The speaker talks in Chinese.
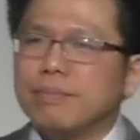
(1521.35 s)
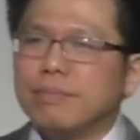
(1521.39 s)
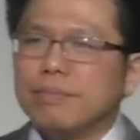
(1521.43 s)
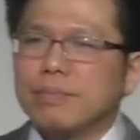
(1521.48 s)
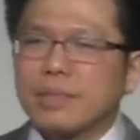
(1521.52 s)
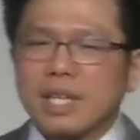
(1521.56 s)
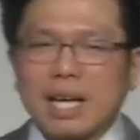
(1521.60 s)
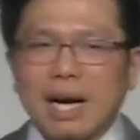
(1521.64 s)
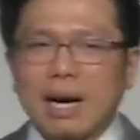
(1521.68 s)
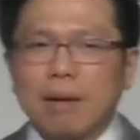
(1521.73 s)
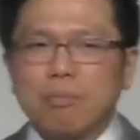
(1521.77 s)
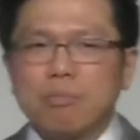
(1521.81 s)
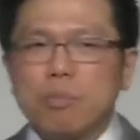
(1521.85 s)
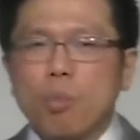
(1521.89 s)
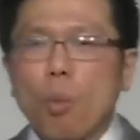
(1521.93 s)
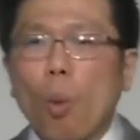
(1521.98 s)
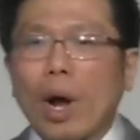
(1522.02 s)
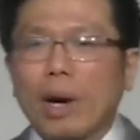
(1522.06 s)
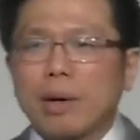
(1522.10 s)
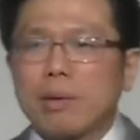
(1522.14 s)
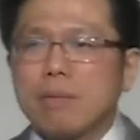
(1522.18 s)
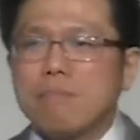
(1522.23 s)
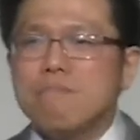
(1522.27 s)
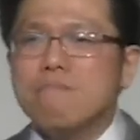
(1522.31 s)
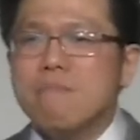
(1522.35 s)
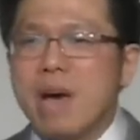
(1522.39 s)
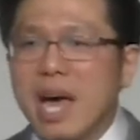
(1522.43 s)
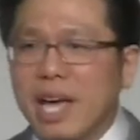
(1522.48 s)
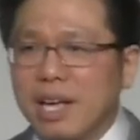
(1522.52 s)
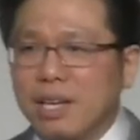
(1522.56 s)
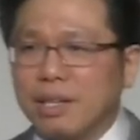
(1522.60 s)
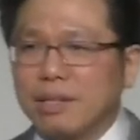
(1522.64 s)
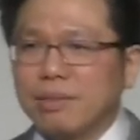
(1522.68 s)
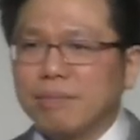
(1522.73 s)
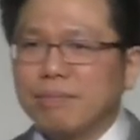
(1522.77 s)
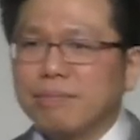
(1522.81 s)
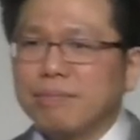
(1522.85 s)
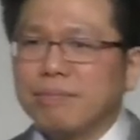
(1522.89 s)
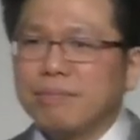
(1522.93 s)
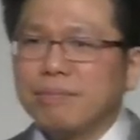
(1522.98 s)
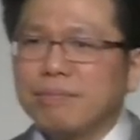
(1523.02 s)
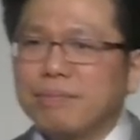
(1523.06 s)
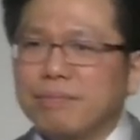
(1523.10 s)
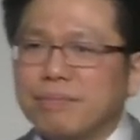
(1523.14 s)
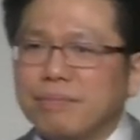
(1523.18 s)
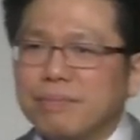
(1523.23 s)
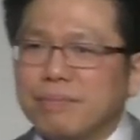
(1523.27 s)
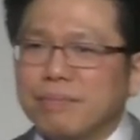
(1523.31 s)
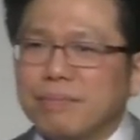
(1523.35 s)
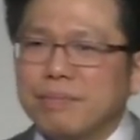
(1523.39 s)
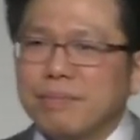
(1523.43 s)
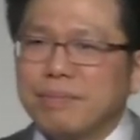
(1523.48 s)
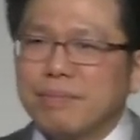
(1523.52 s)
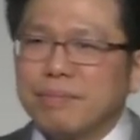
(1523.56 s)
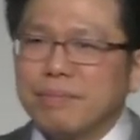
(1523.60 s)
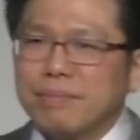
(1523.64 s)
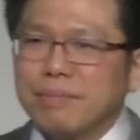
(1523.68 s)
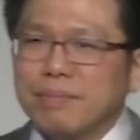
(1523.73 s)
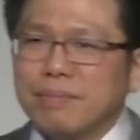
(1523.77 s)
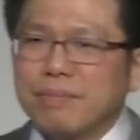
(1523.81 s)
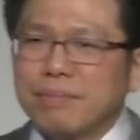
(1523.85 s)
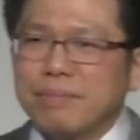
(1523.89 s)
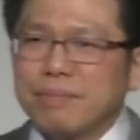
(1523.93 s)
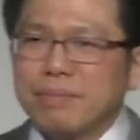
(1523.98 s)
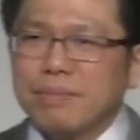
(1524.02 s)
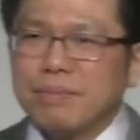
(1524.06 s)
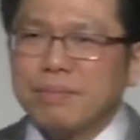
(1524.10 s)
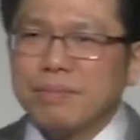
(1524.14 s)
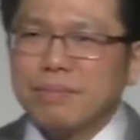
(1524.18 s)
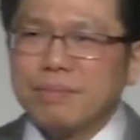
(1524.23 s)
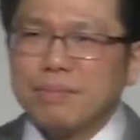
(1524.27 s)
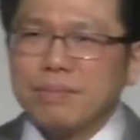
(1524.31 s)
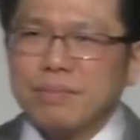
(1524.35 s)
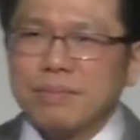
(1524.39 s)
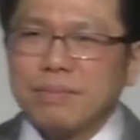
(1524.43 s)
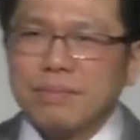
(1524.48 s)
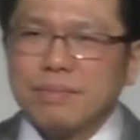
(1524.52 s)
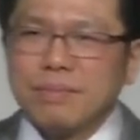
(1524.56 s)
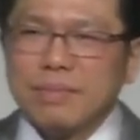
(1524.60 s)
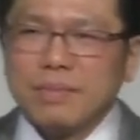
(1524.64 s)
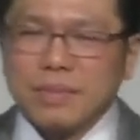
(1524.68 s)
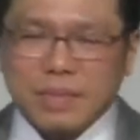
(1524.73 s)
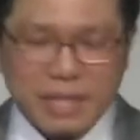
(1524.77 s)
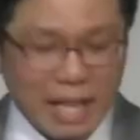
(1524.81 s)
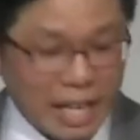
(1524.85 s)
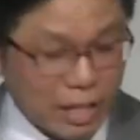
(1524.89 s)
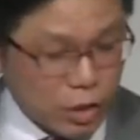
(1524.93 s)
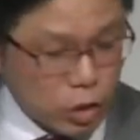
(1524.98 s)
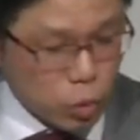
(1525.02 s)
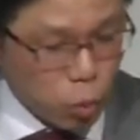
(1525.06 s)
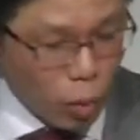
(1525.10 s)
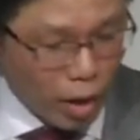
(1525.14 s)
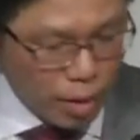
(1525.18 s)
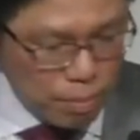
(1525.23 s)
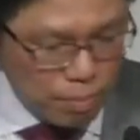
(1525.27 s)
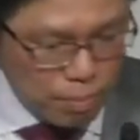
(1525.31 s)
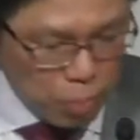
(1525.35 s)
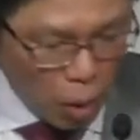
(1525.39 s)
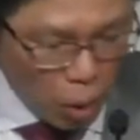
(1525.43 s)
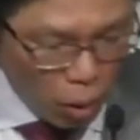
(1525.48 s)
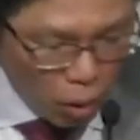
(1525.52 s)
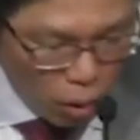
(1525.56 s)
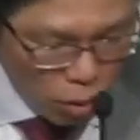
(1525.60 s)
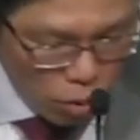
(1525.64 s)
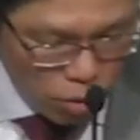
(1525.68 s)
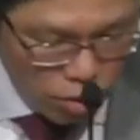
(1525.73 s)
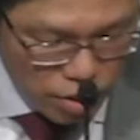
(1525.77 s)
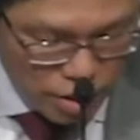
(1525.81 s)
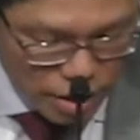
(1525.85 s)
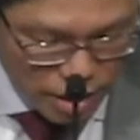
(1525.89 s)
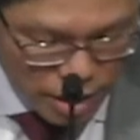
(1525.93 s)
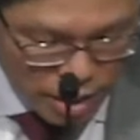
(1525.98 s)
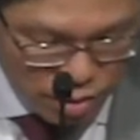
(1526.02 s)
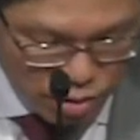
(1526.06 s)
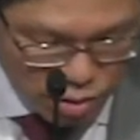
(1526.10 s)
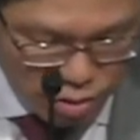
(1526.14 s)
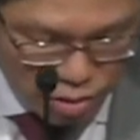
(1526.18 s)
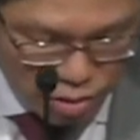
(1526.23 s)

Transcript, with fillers: 而在未来我们要持续的去呃相信他，不论如